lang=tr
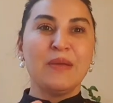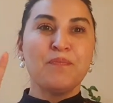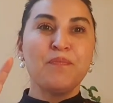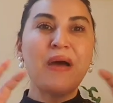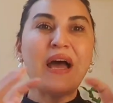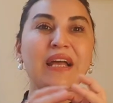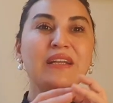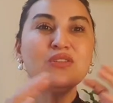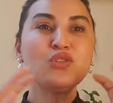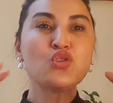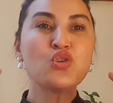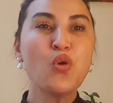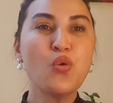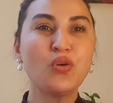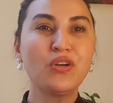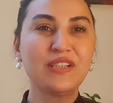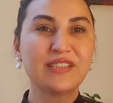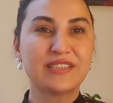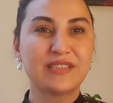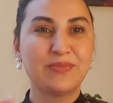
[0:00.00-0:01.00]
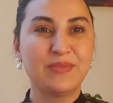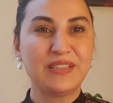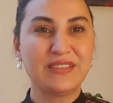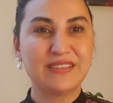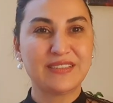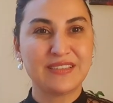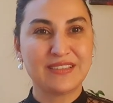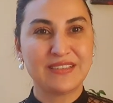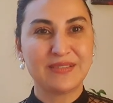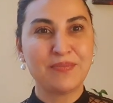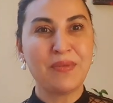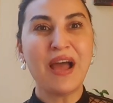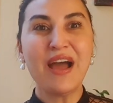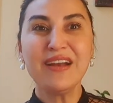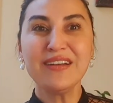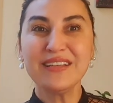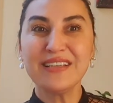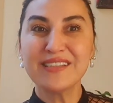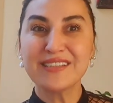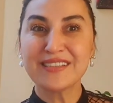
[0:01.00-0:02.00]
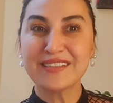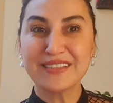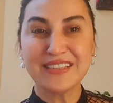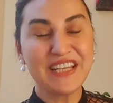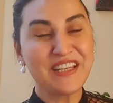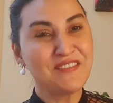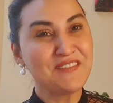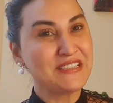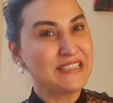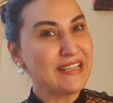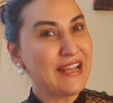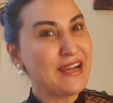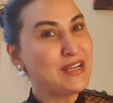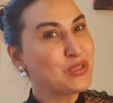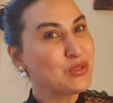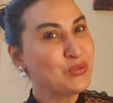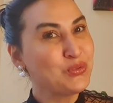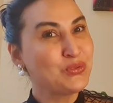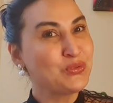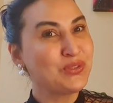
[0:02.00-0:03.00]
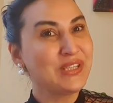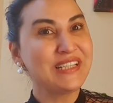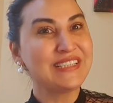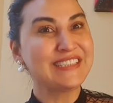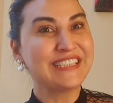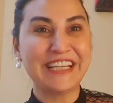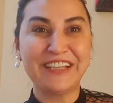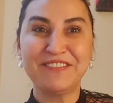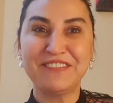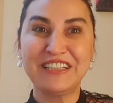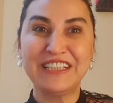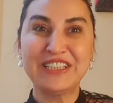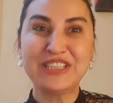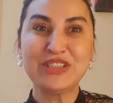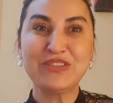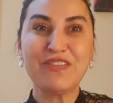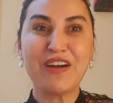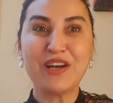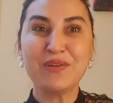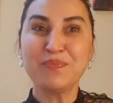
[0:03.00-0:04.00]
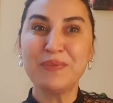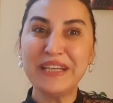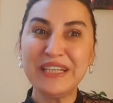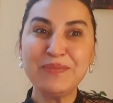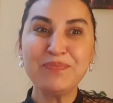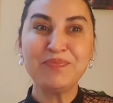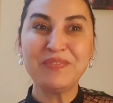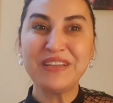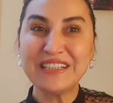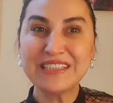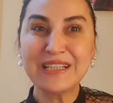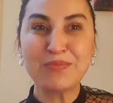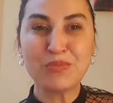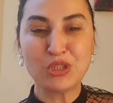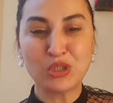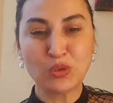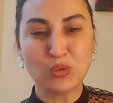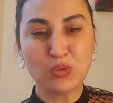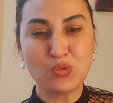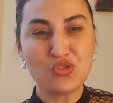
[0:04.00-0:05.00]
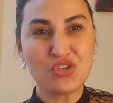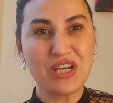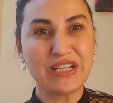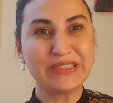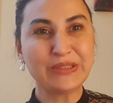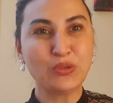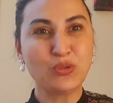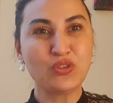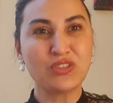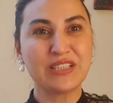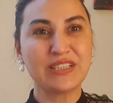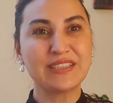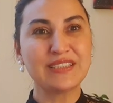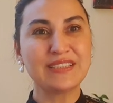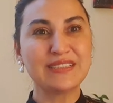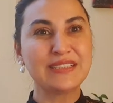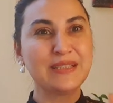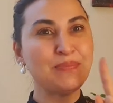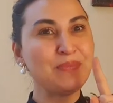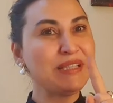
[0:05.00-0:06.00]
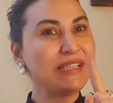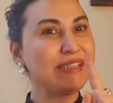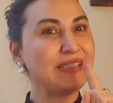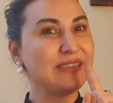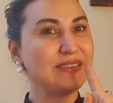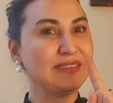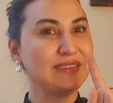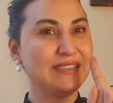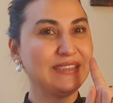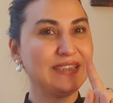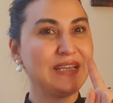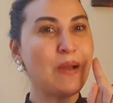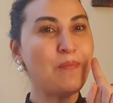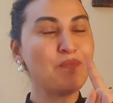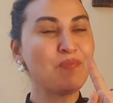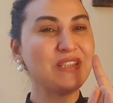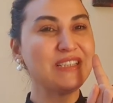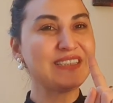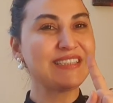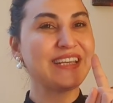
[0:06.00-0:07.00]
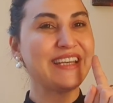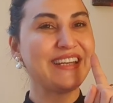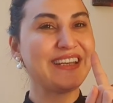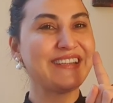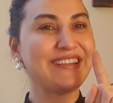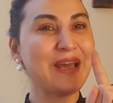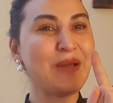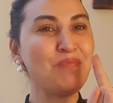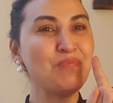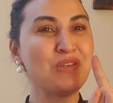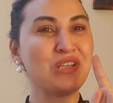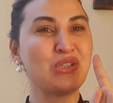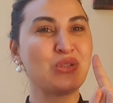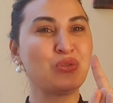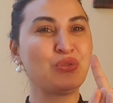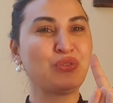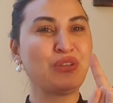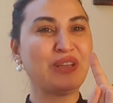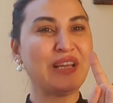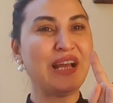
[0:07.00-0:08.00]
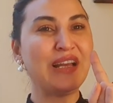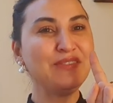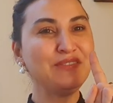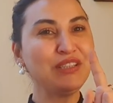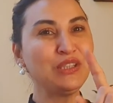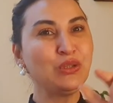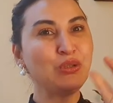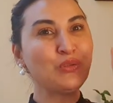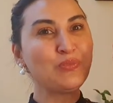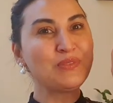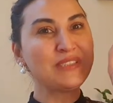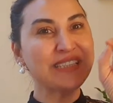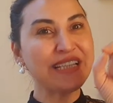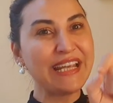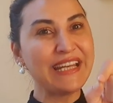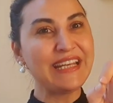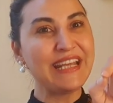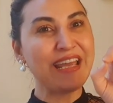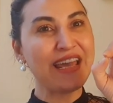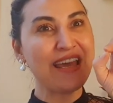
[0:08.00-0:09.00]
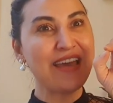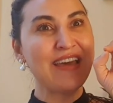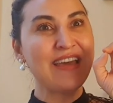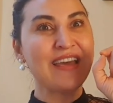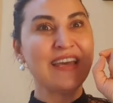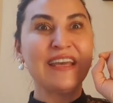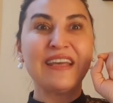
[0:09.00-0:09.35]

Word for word: Ben çok kısmetsizim. Herkesin sevgililer gününde sevgilisi var. Benim ne zaman olacak diyorsanız size bir yıllık yapmanız gereken bir ritüel veriyorum. Seneye